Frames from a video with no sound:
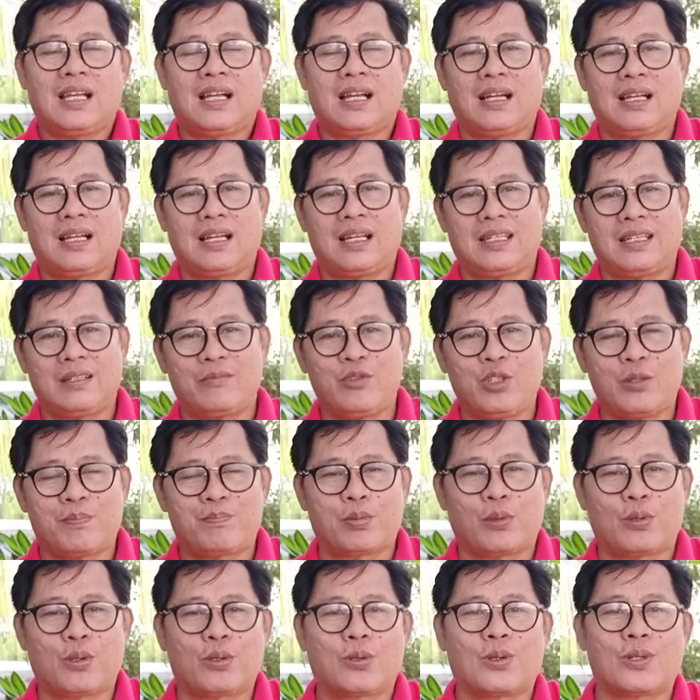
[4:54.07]
uh, alam niyo
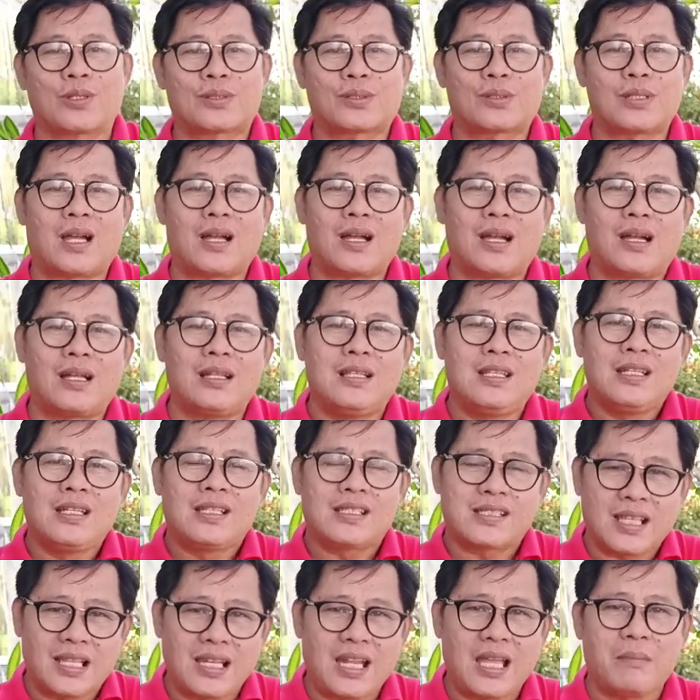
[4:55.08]
po, gusto, uh, ah,
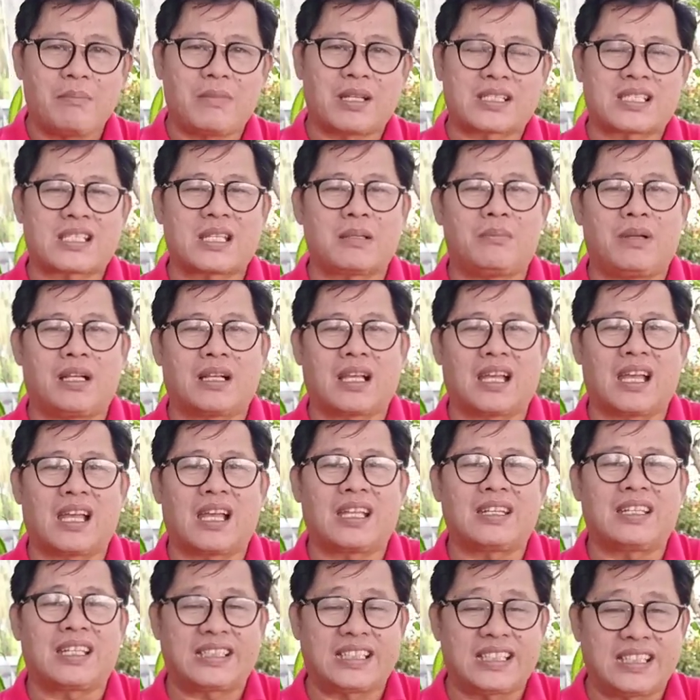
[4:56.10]
salamat sa
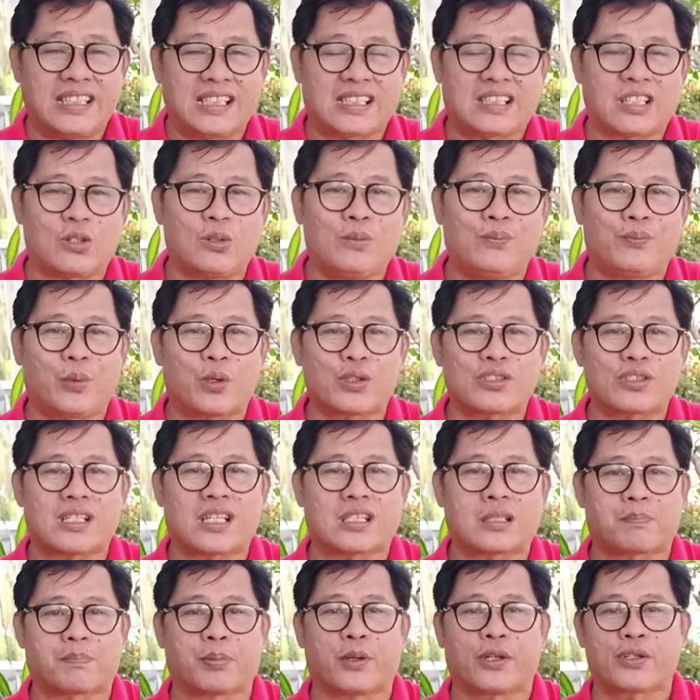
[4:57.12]
mga nakikita kong post
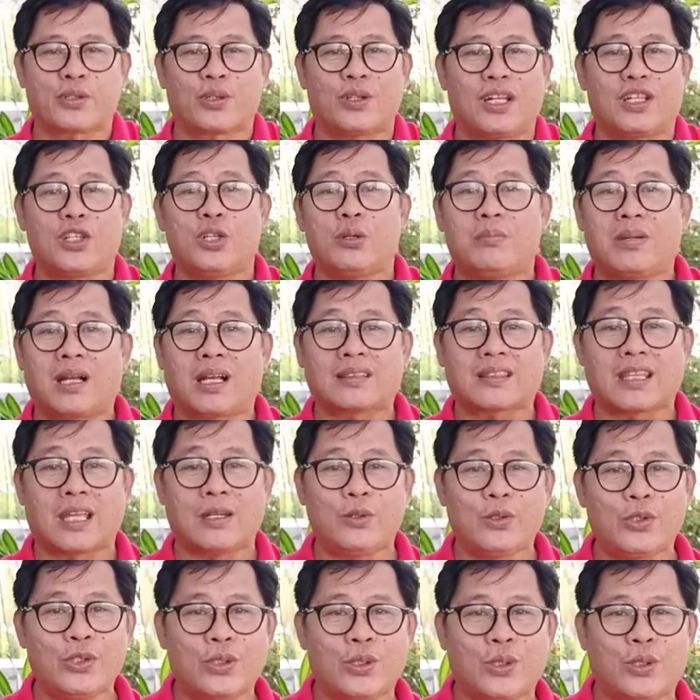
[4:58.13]
at personal yung mga
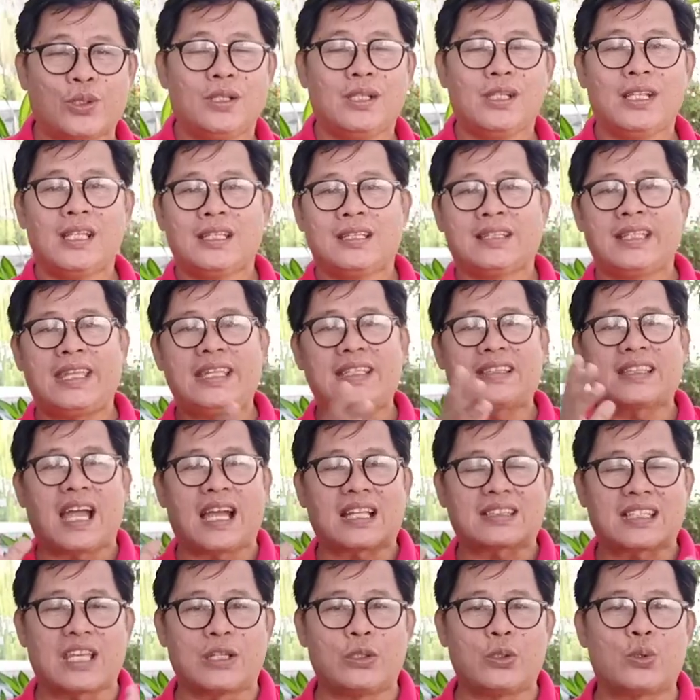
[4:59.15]
tanong niyo na
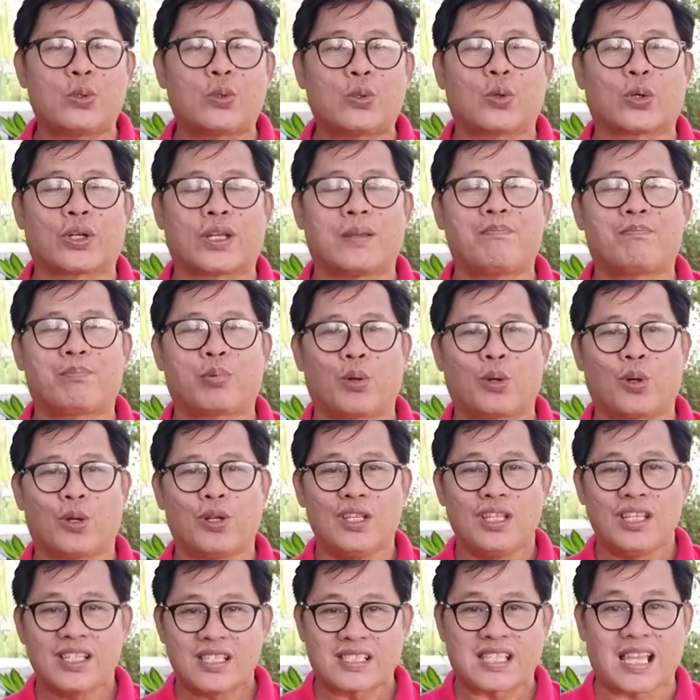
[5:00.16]
itatanong ko rin po
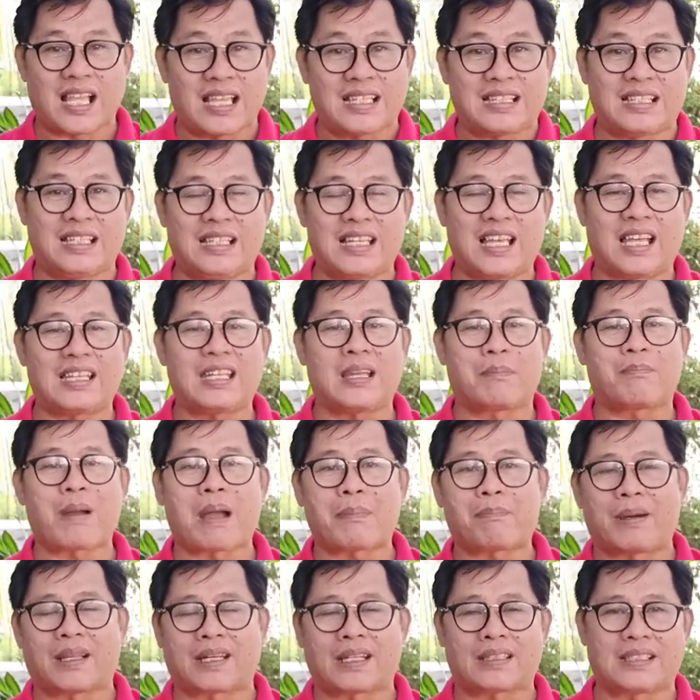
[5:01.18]
sa kanila na
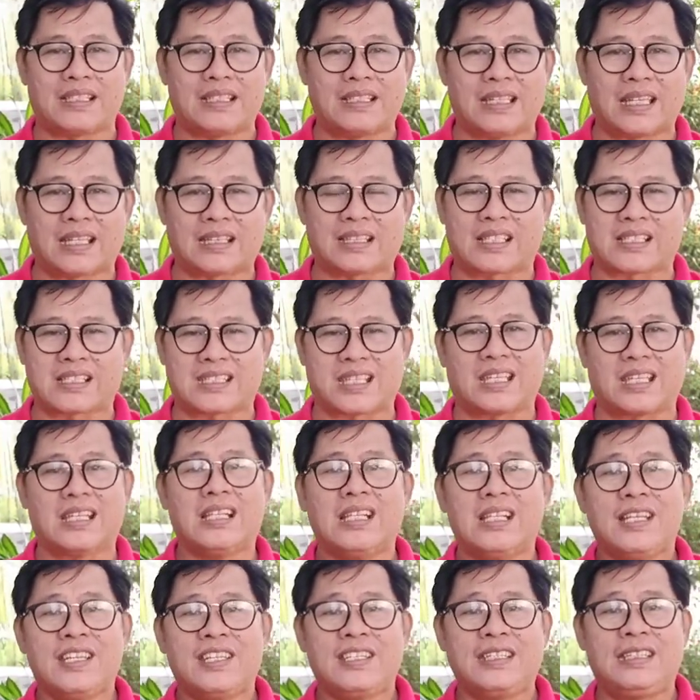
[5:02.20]
paparating yan. Kasi
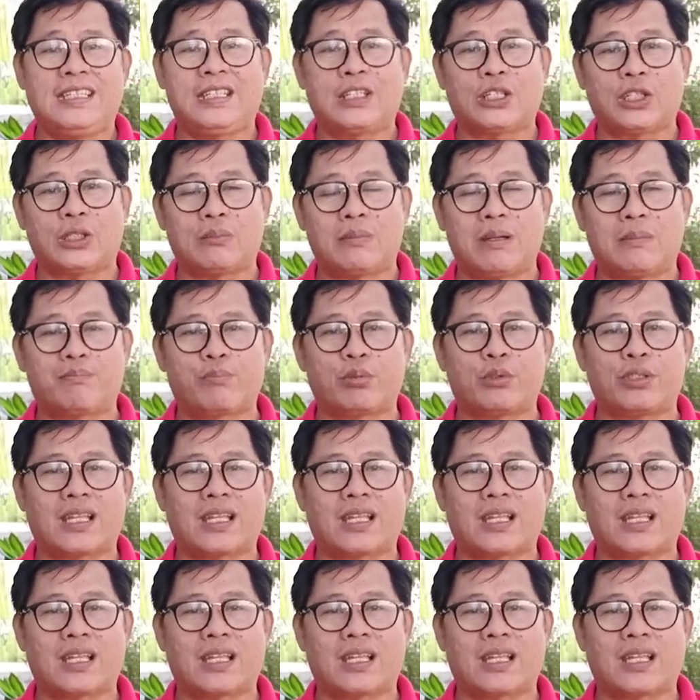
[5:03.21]
hindi ko naman po